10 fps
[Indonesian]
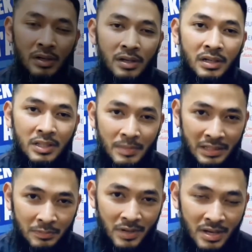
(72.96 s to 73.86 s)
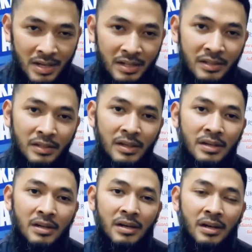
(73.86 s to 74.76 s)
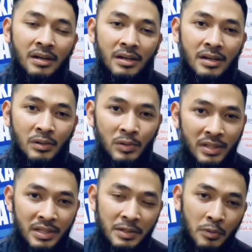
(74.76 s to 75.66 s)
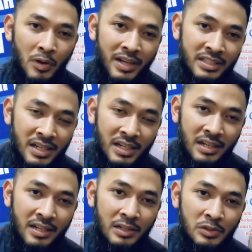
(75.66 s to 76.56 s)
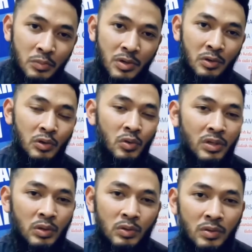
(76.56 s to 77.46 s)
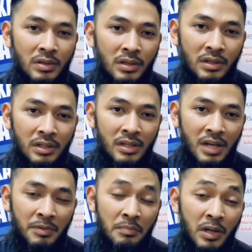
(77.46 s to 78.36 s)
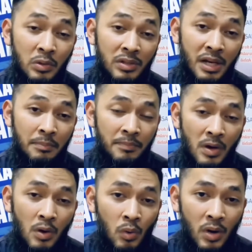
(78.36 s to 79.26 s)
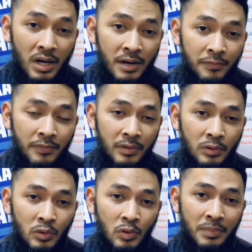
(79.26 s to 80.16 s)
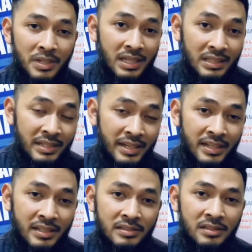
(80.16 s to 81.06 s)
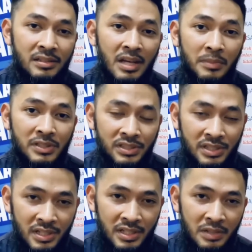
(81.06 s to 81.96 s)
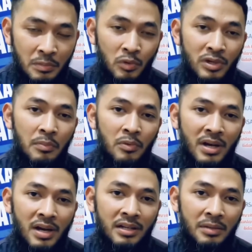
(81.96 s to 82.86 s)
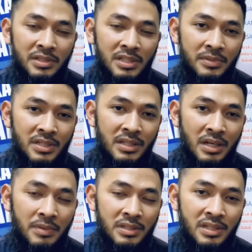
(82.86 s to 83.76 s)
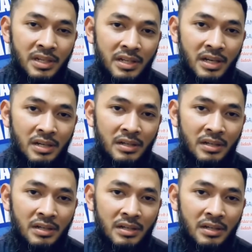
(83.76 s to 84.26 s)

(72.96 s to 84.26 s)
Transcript: eh, teman-teman, uh, Ana Uki mau ngajak kalian semua untuk ikut uh, dalam membantu dalam wakaf untuk pesantren serta masjid. Mudah-mudahan ini bisa menjadi amal jariah